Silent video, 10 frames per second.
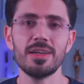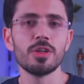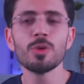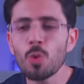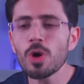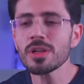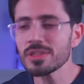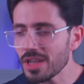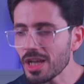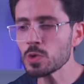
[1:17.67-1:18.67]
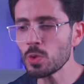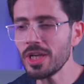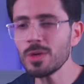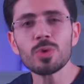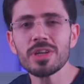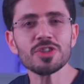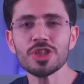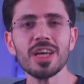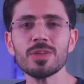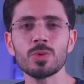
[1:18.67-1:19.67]
لمجرد ان حظه الحلو جه في
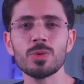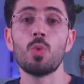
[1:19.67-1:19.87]
جيناته